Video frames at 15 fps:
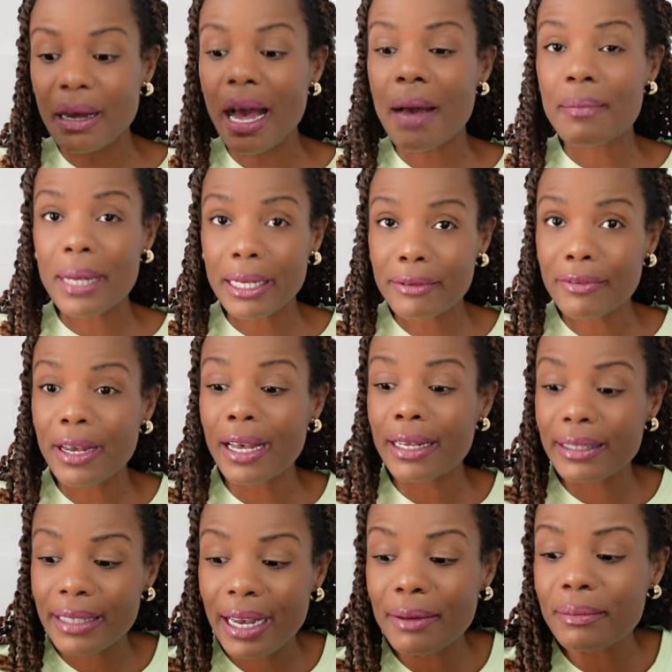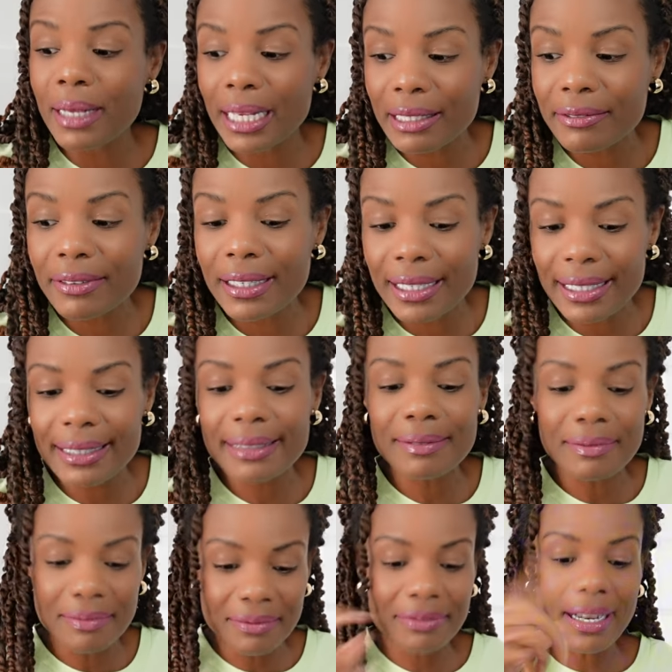a MAC vai, a MAC vai,
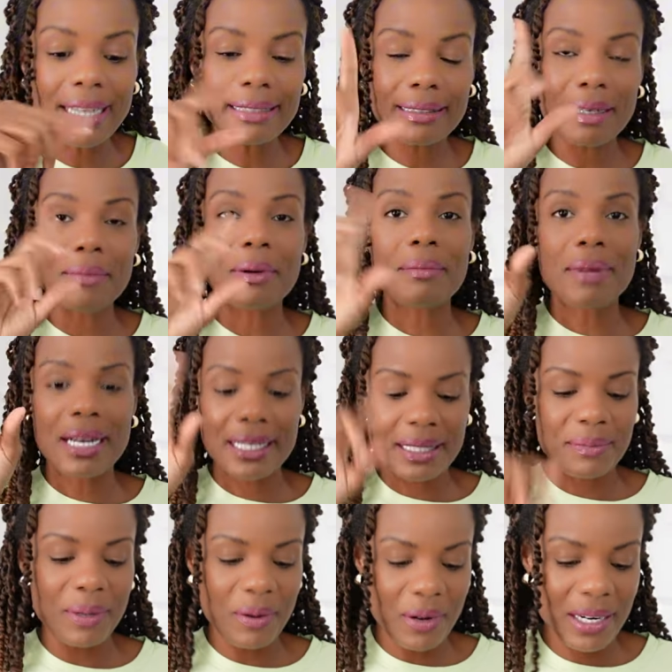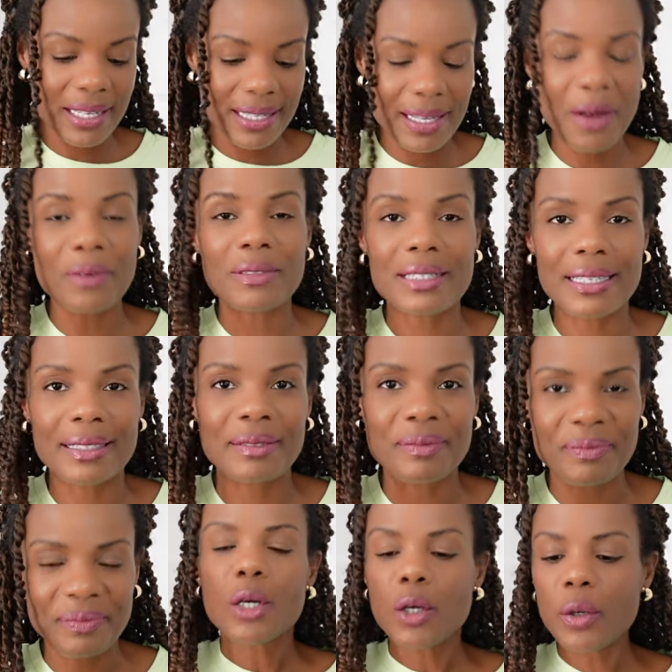vai entrar mais pra coleção, sim.
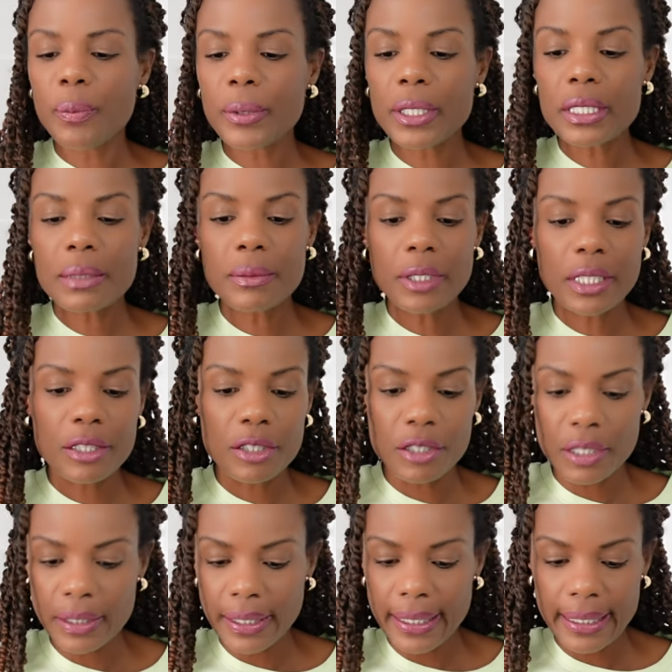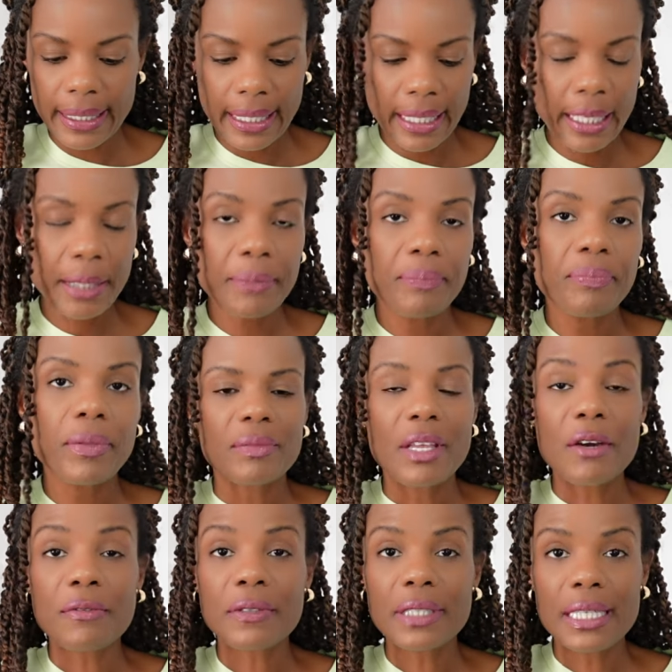O próximo que a gente tem aqui,
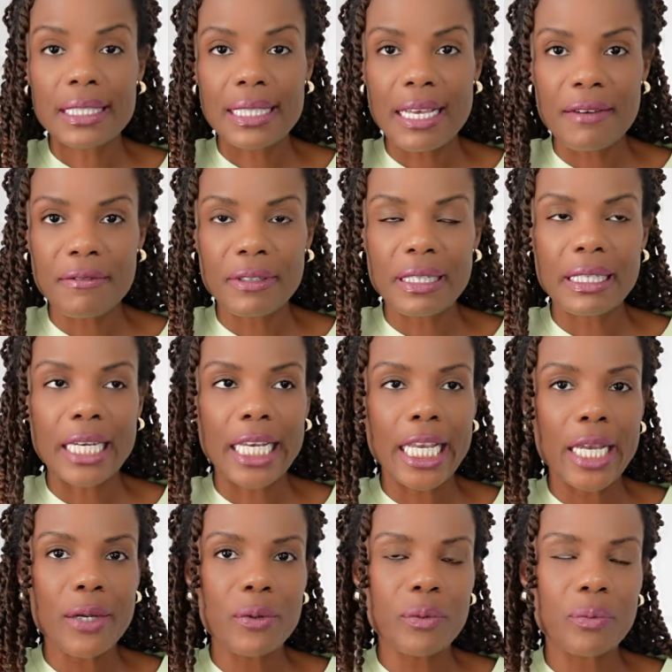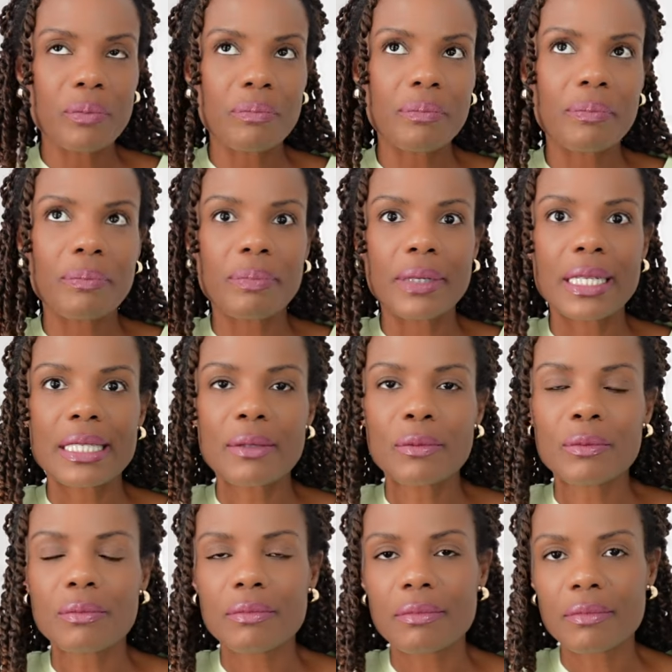eu fui na Sephora, ganhei um,
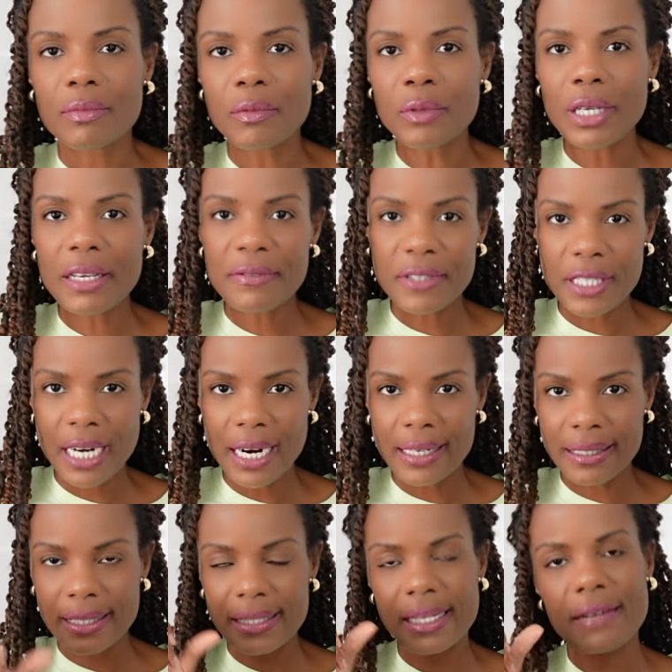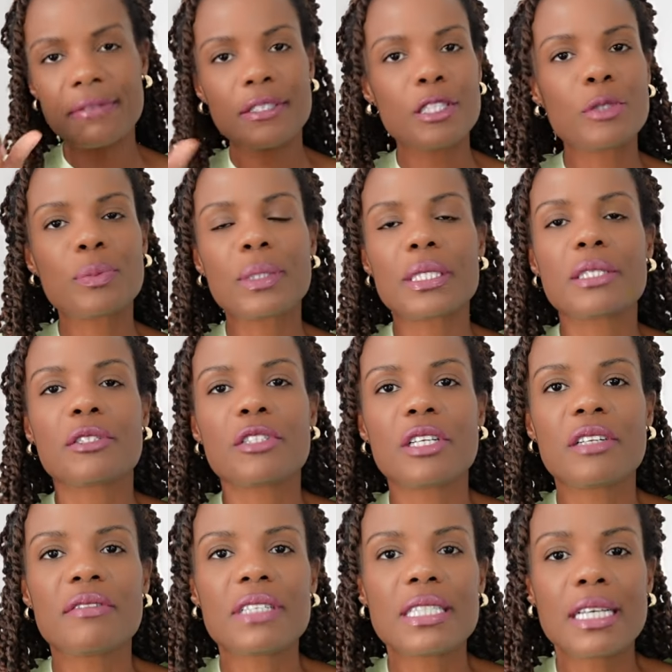um, um gift card da Sephora de presente de
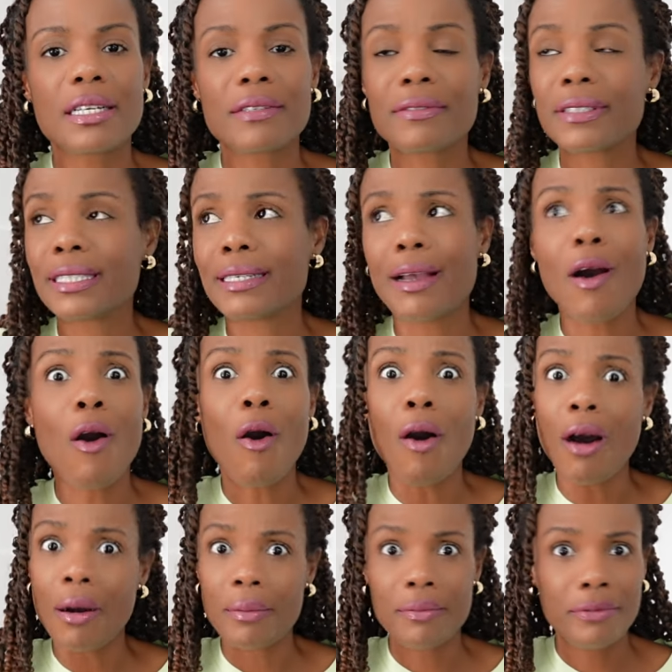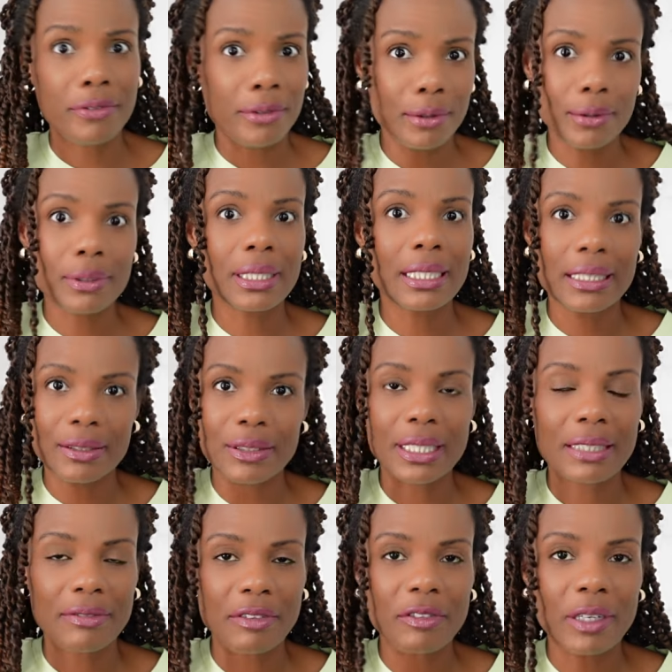aniversário. Eu falei, é óbvio que isso
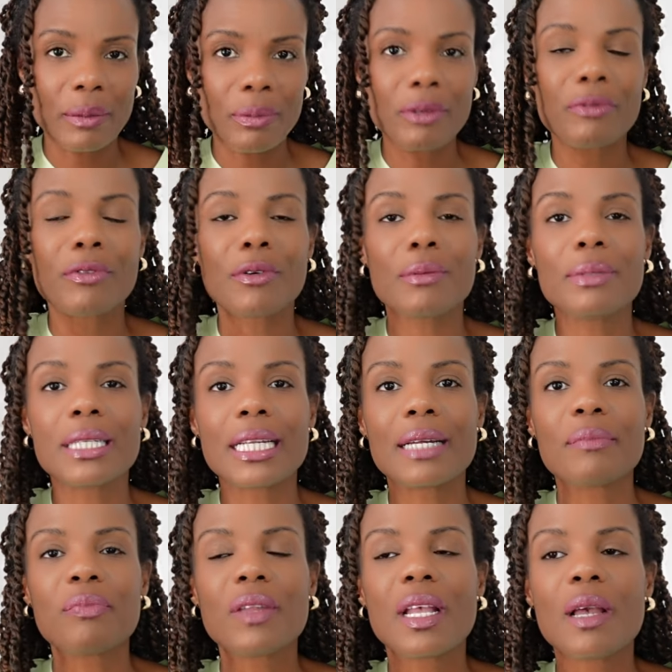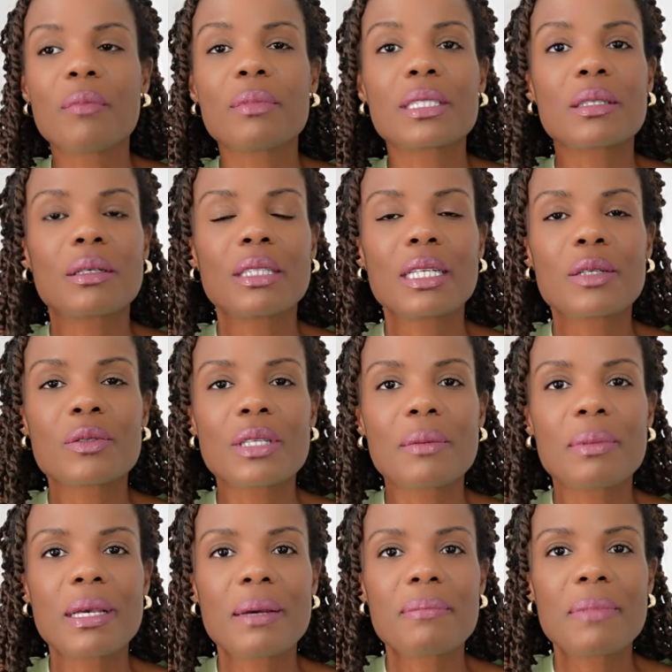daqui vai virar perfume, né? mas eu ainda não
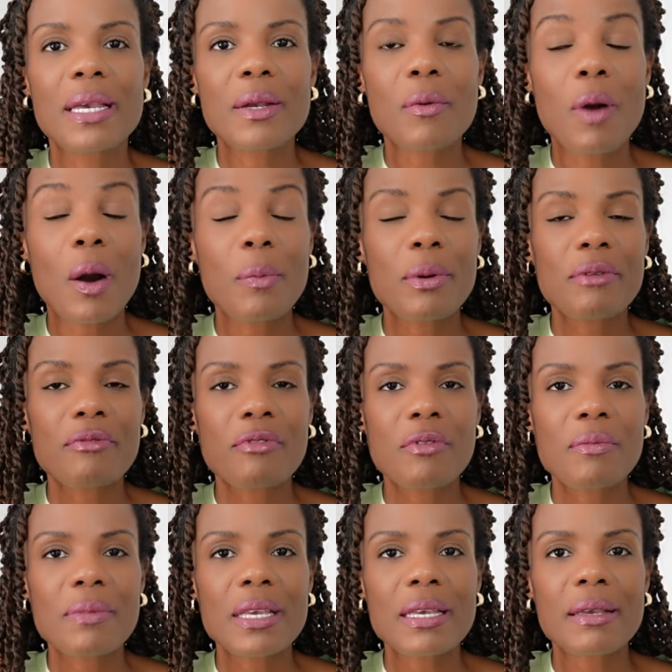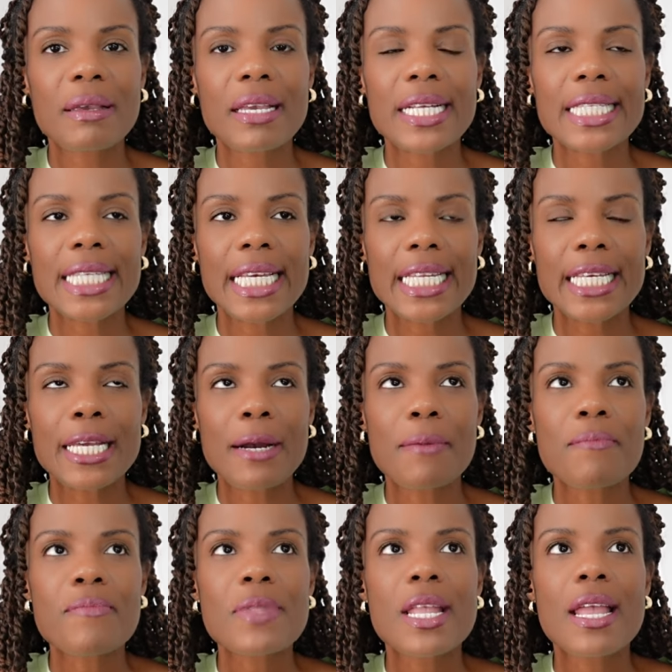sabia bem qual perfume que seria.
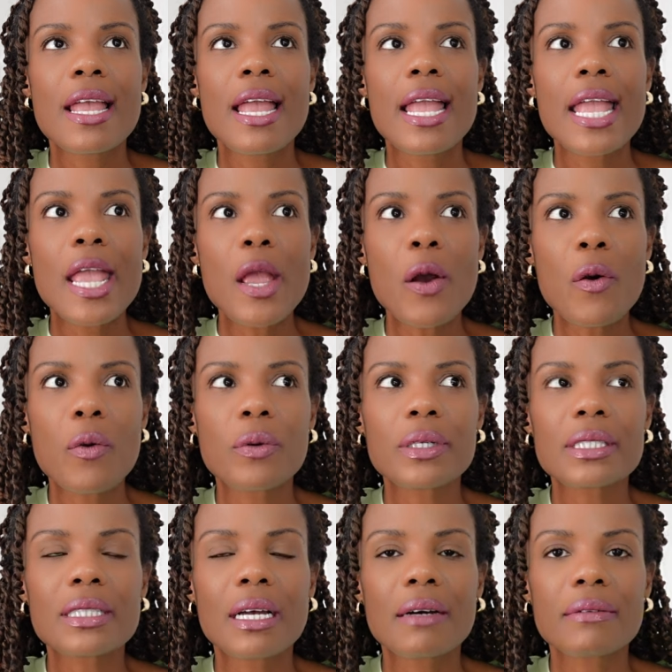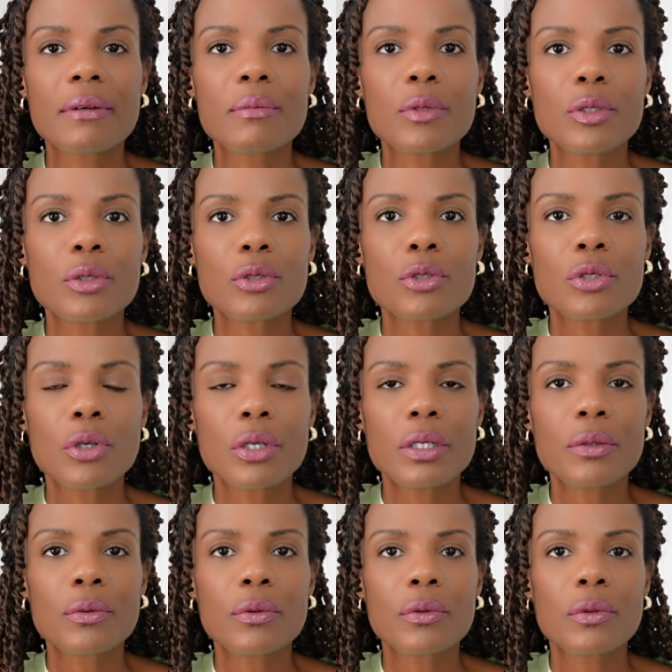Eu estava muito de
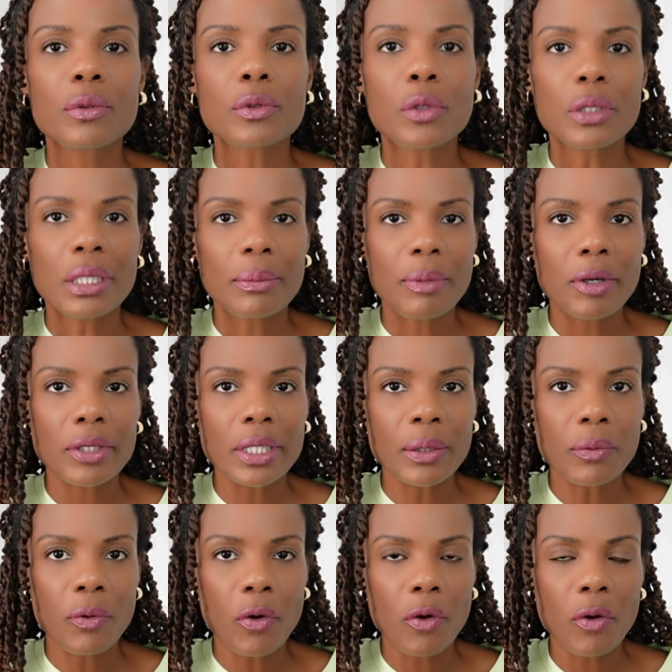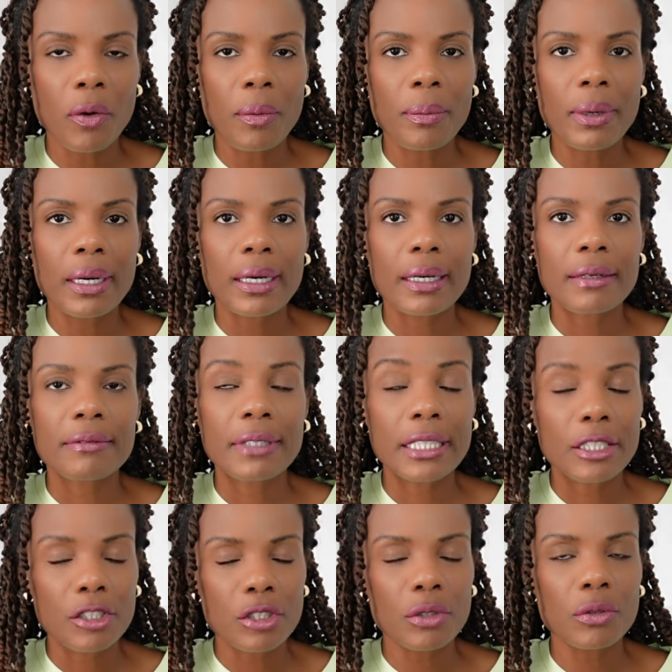olho no Donna Born Roma,
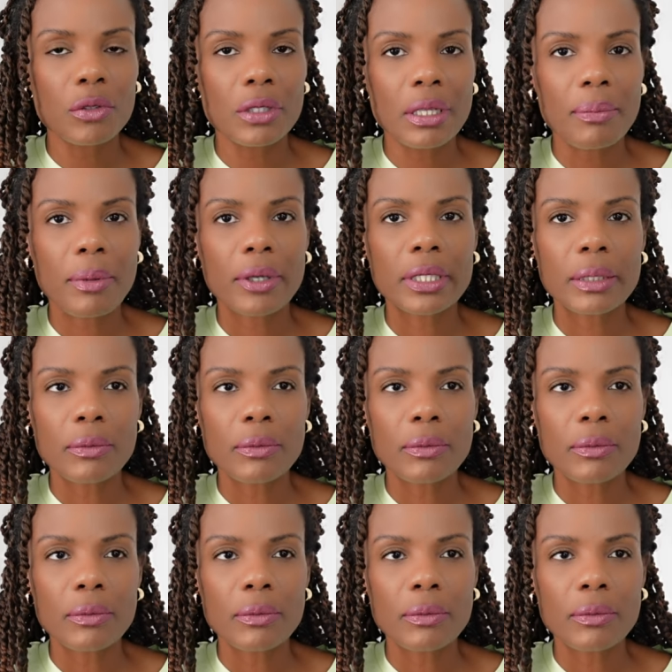Valentino Donna Born